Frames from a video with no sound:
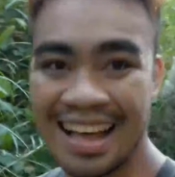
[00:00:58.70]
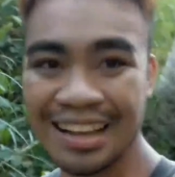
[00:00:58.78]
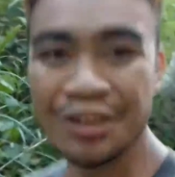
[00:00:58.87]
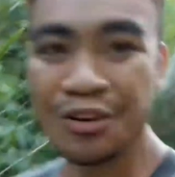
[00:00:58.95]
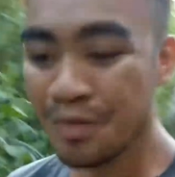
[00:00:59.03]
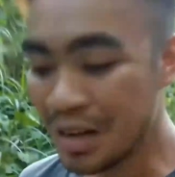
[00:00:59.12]

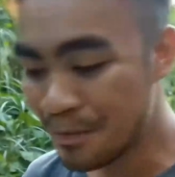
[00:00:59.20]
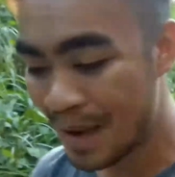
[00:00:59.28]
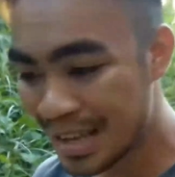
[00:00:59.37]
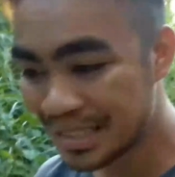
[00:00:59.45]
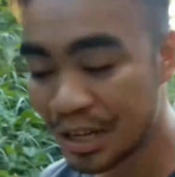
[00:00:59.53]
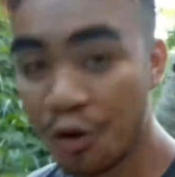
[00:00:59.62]
Hello mga
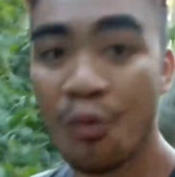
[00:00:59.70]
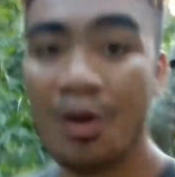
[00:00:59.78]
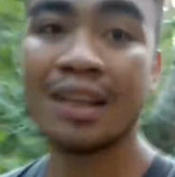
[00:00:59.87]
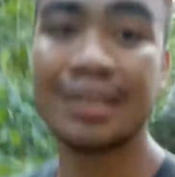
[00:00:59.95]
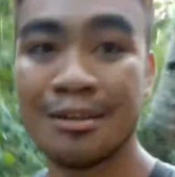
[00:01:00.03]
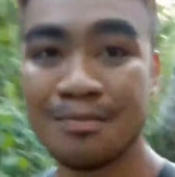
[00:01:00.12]
plastic!
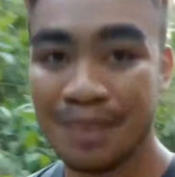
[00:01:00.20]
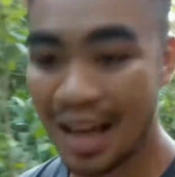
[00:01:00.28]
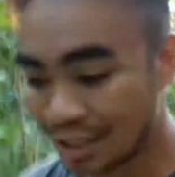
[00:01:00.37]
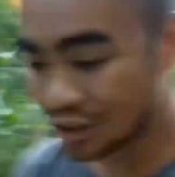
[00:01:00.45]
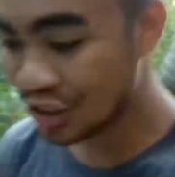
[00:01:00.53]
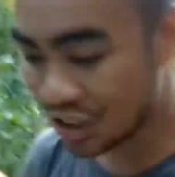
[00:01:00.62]
Welcome
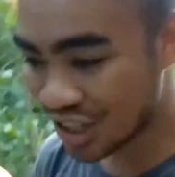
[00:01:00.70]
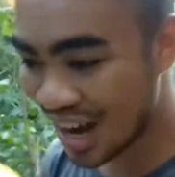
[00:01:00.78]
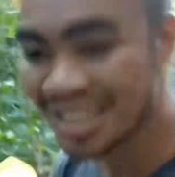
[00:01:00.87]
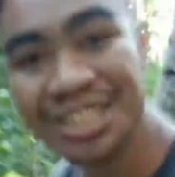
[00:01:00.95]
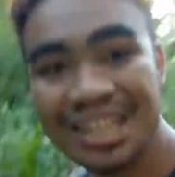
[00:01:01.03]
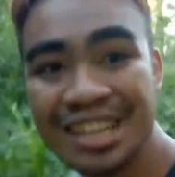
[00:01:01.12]
back to
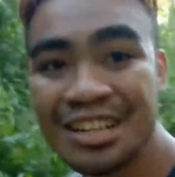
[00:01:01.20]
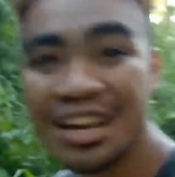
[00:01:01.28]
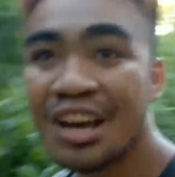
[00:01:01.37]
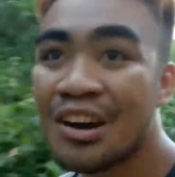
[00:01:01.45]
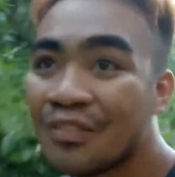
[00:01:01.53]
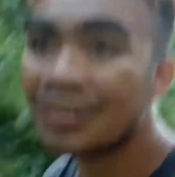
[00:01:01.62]
Trash
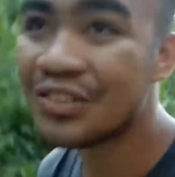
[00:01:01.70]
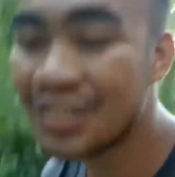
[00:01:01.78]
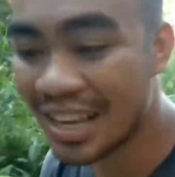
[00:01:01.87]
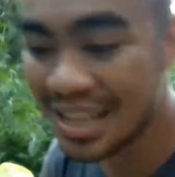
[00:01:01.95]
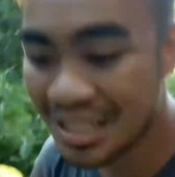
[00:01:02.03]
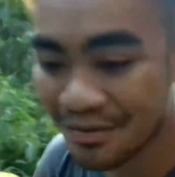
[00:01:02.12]
Gun for
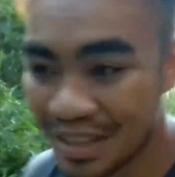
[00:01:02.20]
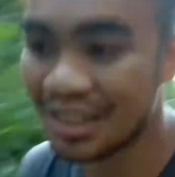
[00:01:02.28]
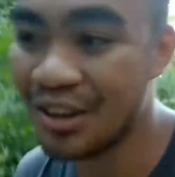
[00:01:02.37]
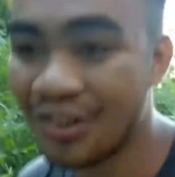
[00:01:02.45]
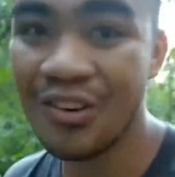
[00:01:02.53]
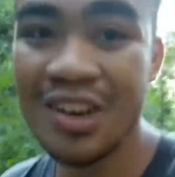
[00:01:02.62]
today's
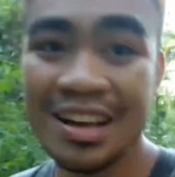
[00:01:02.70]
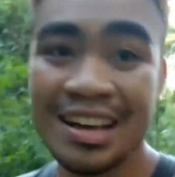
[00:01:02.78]
video.